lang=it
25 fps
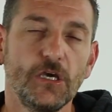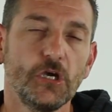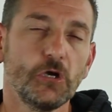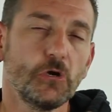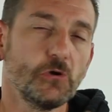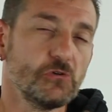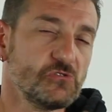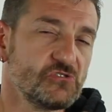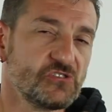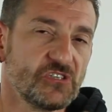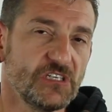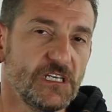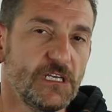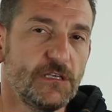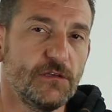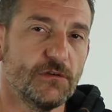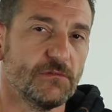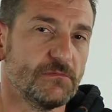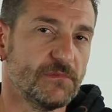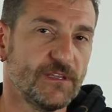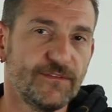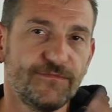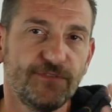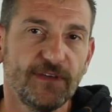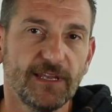Consiglio,
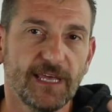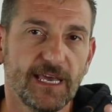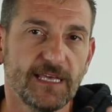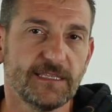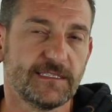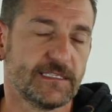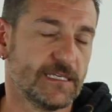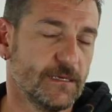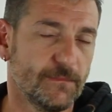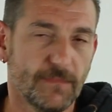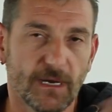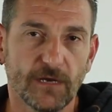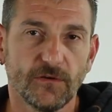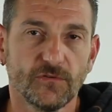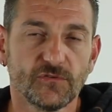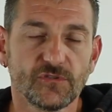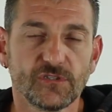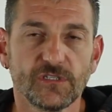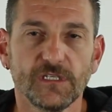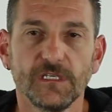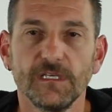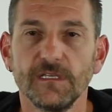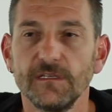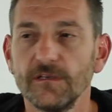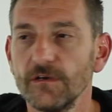di finezza, ma
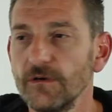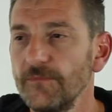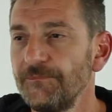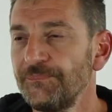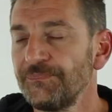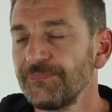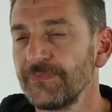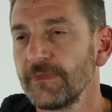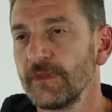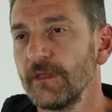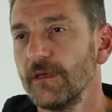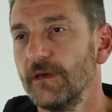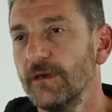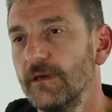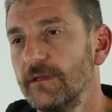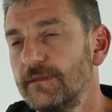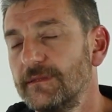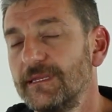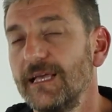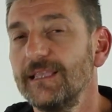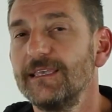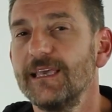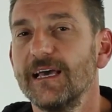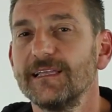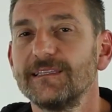consiglio, eh,
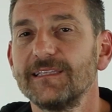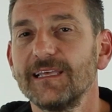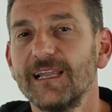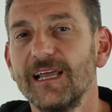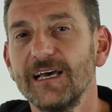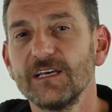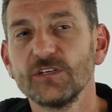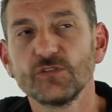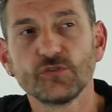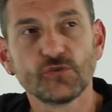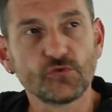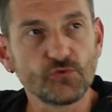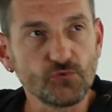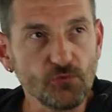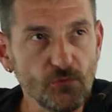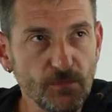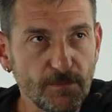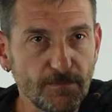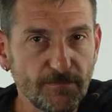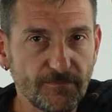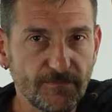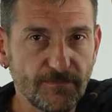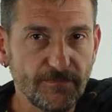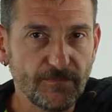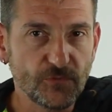tagliatela sul,
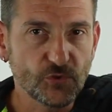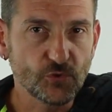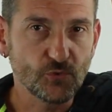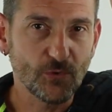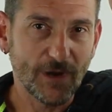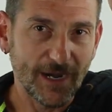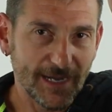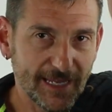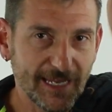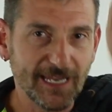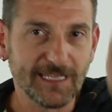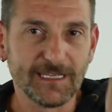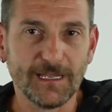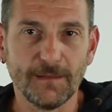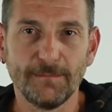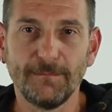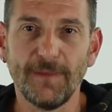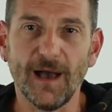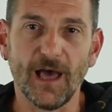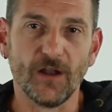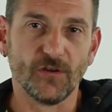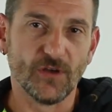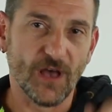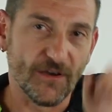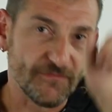sulla linea del
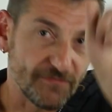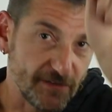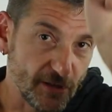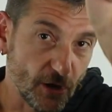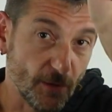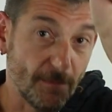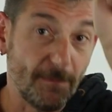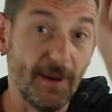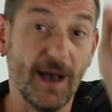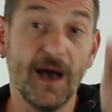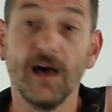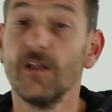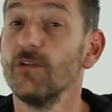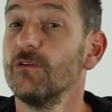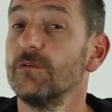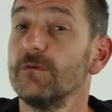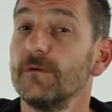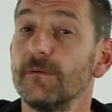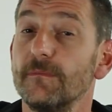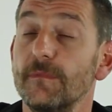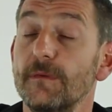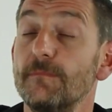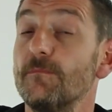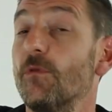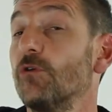palo, a filo palo,
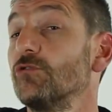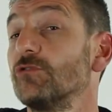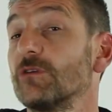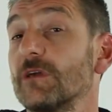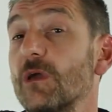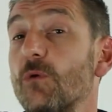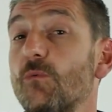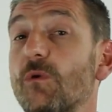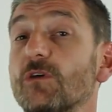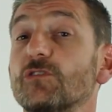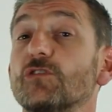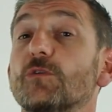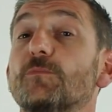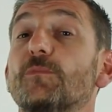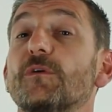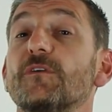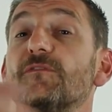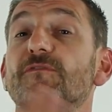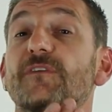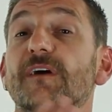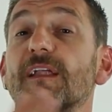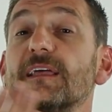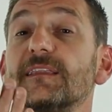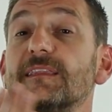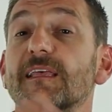in modo che quando poi
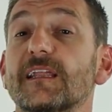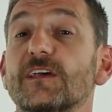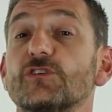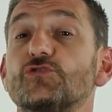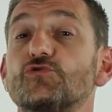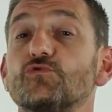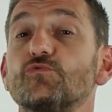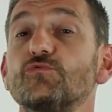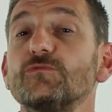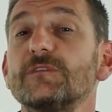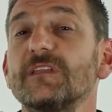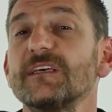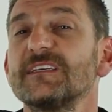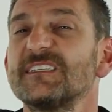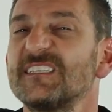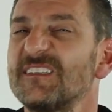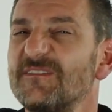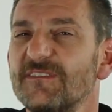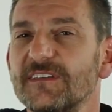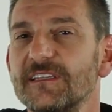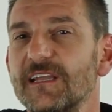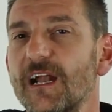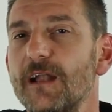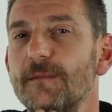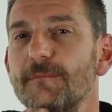farete la giunta si
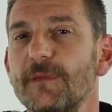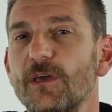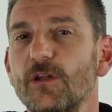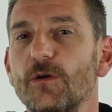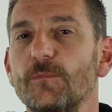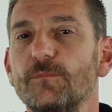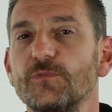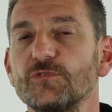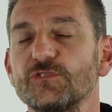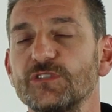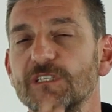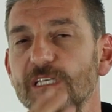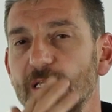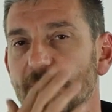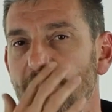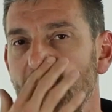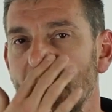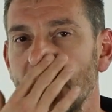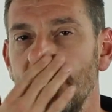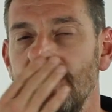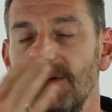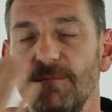vedrà il meno possibile.